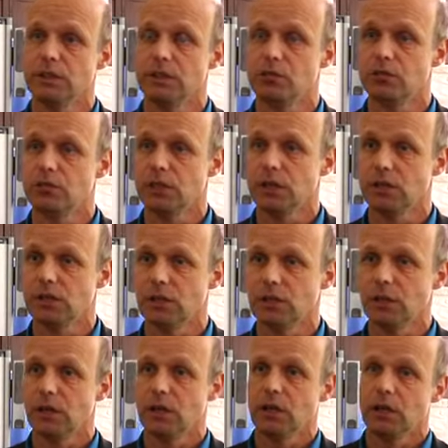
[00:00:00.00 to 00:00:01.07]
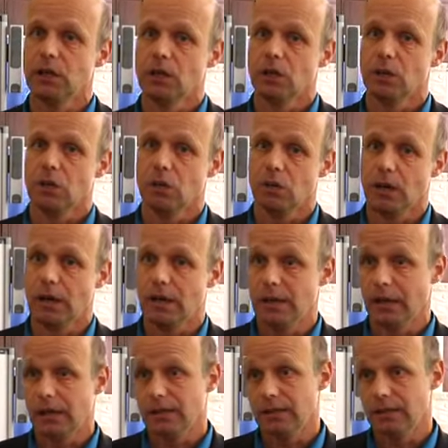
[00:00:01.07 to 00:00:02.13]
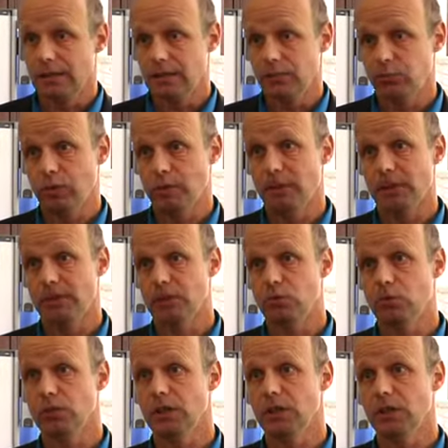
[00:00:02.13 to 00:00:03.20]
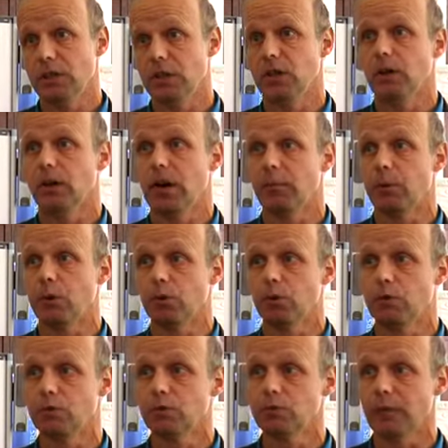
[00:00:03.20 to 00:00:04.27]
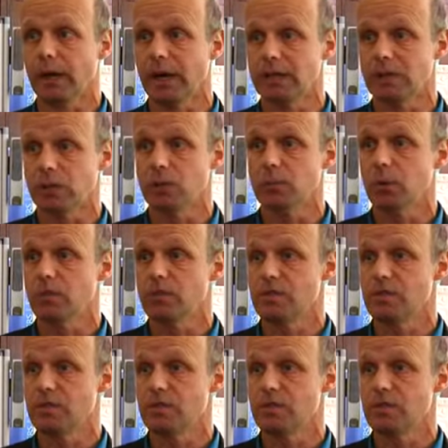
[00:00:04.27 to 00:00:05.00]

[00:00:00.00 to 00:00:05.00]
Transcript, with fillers: sociétés. un, des points particuliers à prendre en compte, par exemple,